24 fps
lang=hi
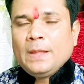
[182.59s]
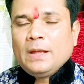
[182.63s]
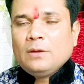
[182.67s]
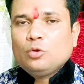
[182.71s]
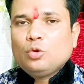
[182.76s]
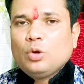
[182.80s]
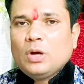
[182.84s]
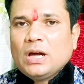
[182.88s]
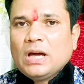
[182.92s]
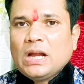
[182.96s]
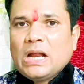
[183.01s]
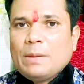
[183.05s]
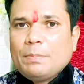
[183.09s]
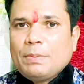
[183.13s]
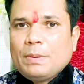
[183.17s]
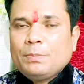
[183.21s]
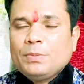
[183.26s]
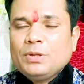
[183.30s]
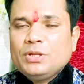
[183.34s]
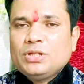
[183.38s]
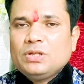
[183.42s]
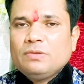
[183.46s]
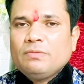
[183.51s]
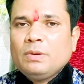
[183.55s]
तो अगर आप
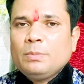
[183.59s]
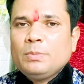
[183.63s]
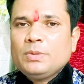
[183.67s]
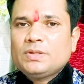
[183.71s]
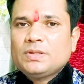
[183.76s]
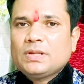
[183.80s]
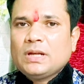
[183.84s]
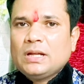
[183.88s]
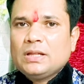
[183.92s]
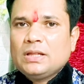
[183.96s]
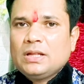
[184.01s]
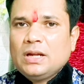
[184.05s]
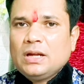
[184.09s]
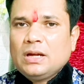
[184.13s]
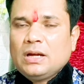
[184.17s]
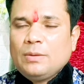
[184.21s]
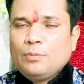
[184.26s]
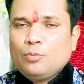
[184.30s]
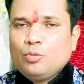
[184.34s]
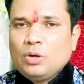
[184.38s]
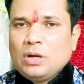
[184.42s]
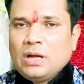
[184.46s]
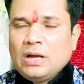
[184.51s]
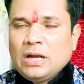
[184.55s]
अपने जीवन में साधना का
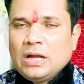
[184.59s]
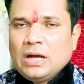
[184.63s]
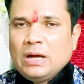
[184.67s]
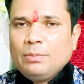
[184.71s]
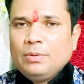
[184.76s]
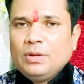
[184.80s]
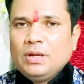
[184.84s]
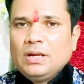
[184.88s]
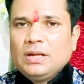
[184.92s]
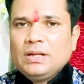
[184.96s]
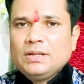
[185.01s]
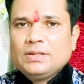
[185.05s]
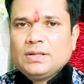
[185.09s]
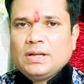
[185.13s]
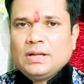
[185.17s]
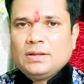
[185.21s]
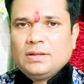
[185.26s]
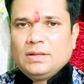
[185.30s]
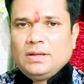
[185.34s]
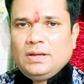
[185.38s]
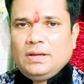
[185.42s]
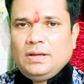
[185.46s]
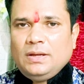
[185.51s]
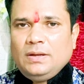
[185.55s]
पूरा लाभ लेना
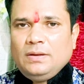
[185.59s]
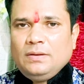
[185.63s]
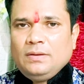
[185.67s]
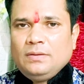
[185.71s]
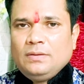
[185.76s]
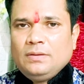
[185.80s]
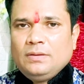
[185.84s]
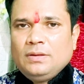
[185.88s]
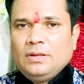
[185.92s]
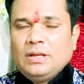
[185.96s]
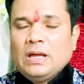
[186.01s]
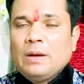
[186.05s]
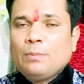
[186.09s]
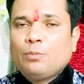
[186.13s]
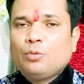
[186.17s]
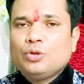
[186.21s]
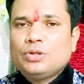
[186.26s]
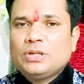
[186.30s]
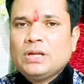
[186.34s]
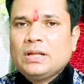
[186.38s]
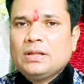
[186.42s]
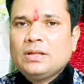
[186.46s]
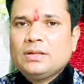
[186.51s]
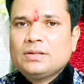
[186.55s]
चाहते हैं कि आपको
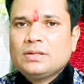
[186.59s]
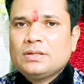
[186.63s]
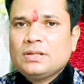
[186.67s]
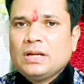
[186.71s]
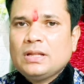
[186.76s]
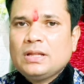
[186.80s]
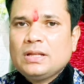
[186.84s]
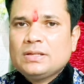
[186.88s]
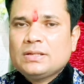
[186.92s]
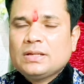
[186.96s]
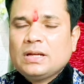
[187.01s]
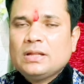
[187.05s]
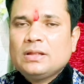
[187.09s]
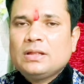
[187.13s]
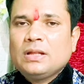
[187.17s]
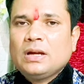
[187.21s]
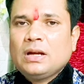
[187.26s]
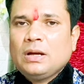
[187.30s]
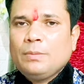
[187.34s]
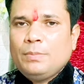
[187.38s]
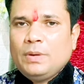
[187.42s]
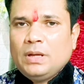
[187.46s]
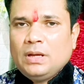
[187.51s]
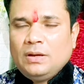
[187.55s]
ज्यादा से ज्यादा साधना
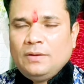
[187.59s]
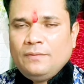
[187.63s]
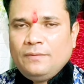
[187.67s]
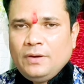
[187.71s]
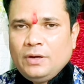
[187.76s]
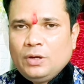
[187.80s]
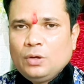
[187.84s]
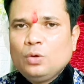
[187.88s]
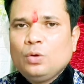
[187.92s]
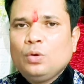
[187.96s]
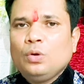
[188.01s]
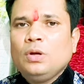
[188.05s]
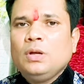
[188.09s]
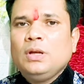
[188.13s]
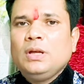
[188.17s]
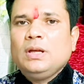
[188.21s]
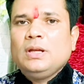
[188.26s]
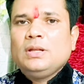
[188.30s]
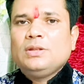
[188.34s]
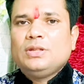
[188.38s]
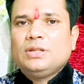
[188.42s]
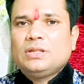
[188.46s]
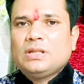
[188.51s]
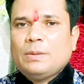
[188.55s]
का बेनिफिट हो
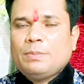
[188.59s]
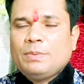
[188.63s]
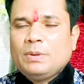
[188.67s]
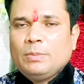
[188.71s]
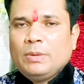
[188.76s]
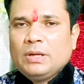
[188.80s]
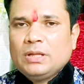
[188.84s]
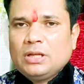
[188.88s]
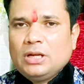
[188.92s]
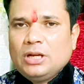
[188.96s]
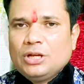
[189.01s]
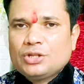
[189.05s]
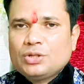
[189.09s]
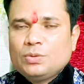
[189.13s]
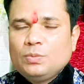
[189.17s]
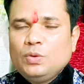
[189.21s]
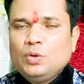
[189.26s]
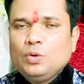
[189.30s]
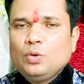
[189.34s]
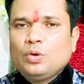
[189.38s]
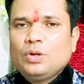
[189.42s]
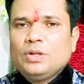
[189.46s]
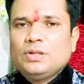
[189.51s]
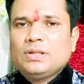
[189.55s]
जैसे आपने माता लक्ष्मी
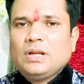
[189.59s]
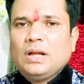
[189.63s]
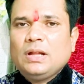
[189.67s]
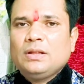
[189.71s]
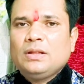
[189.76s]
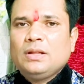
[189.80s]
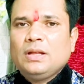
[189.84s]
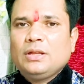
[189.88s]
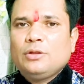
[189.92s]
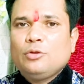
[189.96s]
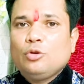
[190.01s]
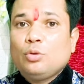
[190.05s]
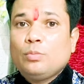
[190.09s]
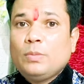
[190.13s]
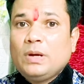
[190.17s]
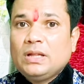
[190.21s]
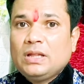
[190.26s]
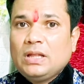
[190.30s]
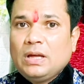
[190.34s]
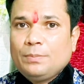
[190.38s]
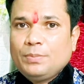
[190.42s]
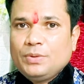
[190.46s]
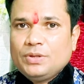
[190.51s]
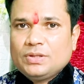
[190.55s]
योगनी साधना की और
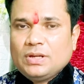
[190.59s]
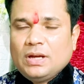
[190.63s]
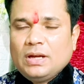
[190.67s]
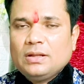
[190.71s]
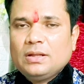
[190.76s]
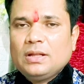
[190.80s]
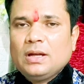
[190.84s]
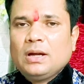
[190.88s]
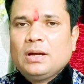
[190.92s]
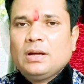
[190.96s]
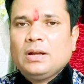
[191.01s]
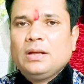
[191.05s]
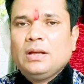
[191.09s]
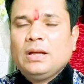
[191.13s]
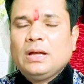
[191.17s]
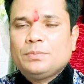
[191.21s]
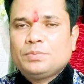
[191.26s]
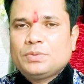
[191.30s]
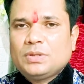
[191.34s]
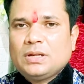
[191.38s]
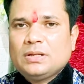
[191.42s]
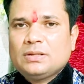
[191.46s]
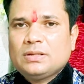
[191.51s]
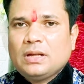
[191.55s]
माता आपकी सहायता करें
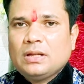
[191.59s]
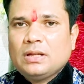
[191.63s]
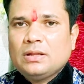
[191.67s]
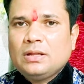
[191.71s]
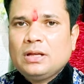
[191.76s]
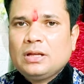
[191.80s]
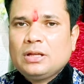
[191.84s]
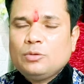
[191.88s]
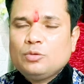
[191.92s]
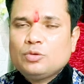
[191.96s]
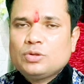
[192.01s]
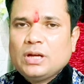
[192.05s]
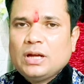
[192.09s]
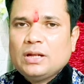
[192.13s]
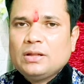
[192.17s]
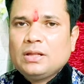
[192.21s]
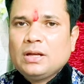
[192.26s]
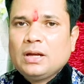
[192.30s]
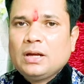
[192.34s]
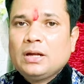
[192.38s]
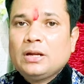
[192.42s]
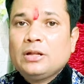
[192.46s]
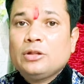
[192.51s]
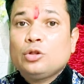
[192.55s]
अप्सरा साधना की
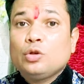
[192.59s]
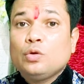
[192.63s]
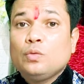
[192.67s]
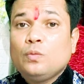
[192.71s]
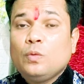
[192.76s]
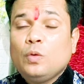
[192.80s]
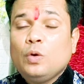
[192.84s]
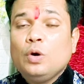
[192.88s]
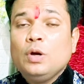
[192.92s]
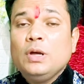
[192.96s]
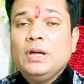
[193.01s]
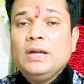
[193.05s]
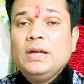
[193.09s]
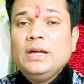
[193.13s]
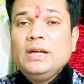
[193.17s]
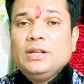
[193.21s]
सहायता करें तो वो